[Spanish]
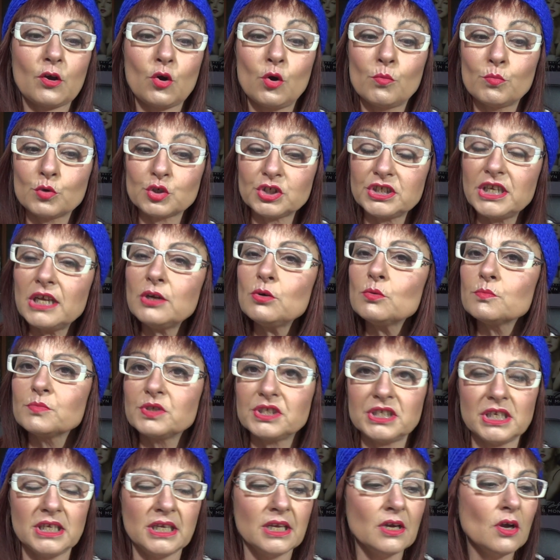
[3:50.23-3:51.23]
Como serum
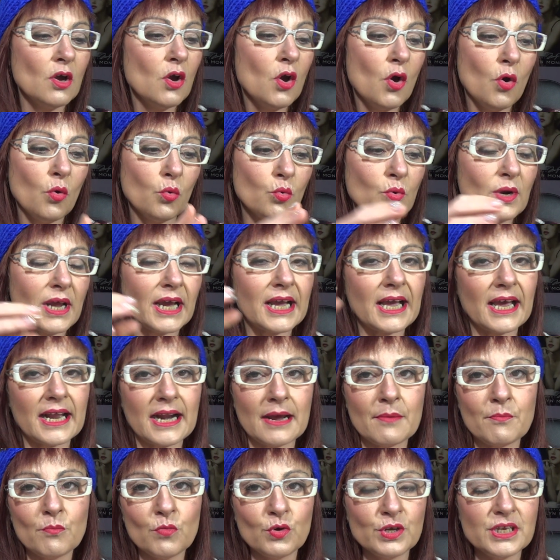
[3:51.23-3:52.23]
sí, una
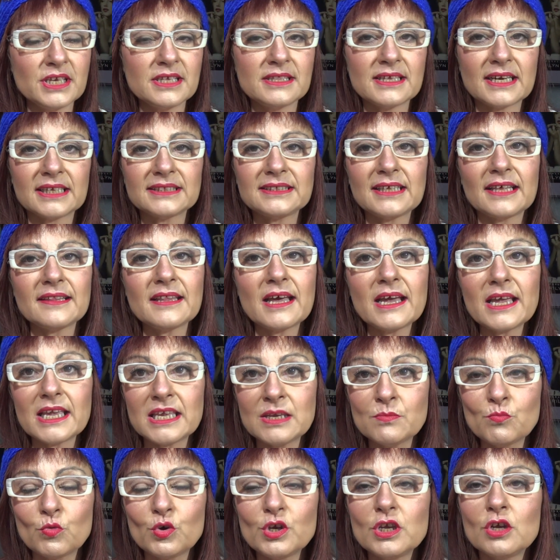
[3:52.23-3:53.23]
cara muy hidratada
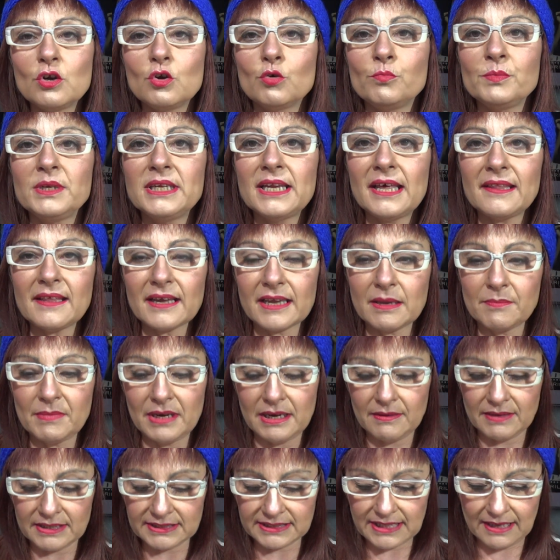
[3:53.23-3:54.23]
y muy iluminada que me
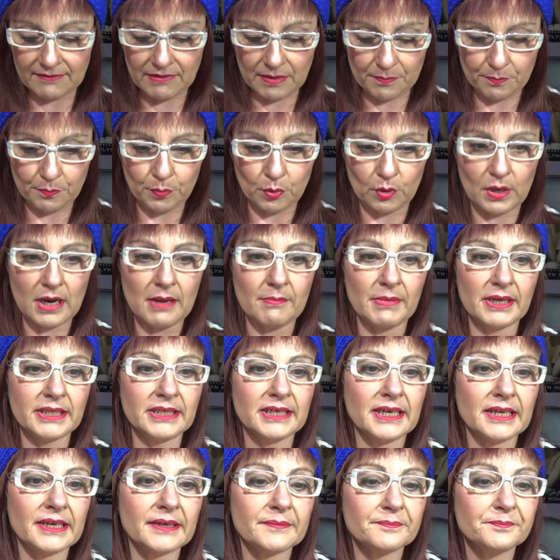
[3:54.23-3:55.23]
levantaba por la
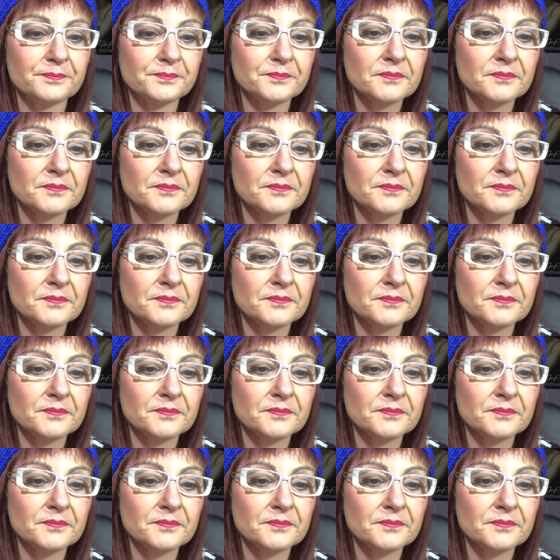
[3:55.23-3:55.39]
mañana.